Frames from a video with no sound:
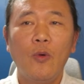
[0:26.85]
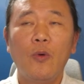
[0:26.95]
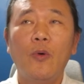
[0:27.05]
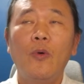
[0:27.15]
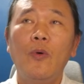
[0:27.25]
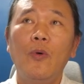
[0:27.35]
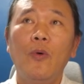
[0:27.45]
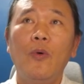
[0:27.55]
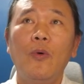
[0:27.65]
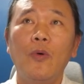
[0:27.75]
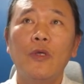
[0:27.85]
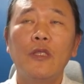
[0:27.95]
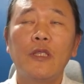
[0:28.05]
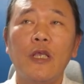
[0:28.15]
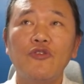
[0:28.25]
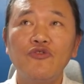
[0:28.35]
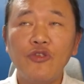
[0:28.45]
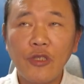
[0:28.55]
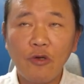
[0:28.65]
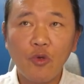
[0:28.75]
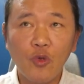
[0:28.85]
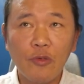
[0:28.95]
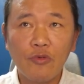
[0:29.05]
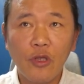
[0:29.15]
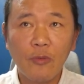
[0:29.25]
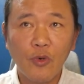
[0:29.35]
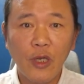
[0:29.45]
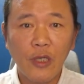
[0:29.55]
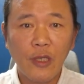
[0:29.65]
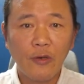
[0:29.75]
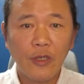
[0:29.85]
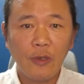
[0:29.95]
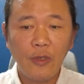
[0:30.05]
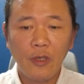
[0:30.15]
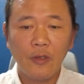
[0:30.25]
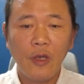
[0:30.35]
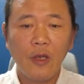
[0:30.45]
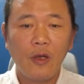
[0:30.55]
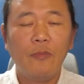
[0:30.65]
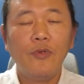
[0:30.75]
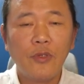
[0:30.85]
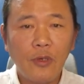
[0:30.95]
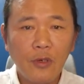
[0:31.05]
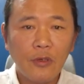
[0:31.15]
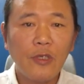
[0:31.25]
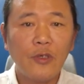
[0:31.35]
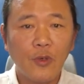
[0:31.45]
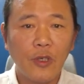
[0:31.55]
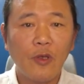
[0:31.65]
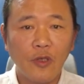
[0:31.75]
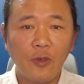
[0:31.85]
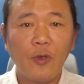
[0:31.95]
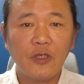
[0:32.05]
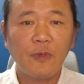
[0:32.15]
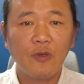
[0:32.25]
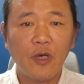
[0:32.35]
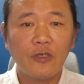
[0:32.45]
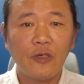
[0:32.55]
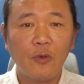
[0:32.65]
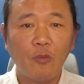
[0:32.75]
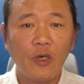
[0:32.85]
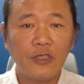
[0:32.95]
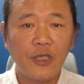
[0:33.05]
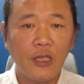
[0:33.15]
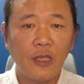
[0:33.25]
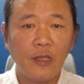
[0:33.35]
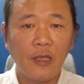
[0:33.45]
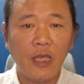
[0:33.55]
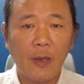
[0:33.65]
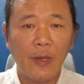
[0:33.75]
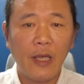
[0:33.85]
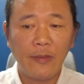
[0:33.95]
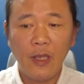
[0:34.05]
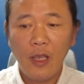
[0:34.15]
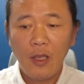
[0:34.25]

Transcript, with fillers: 어, 일단 순서상으로 오늘부터는 뭘 하게 될 거냐면 컴퓨터를 이용해서 강제 편집하는 과정을 공부하시게 될 텐데 다만